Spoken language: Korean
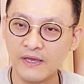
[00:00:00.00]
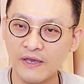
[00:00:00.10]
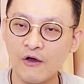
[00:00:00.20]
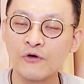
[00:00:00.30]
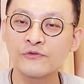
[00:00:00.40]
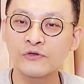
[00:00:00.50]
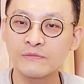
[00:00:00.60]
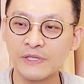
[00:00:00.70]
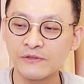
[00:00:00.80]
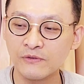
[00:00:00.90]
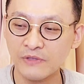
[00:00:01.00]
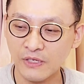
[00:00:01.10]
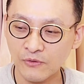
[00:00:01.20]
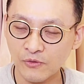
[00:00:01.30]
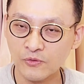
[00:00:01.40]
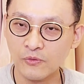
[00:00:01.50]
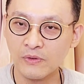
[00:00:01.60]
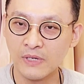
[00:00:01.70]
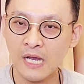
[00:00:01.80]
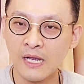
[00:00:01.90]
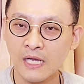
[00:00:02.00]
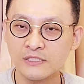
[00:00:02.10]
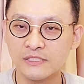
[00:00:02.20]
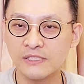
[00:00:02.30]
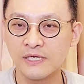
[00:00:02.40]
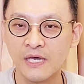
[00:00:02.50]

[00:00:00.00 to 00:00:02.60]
언어를 만들어내고 또 각가지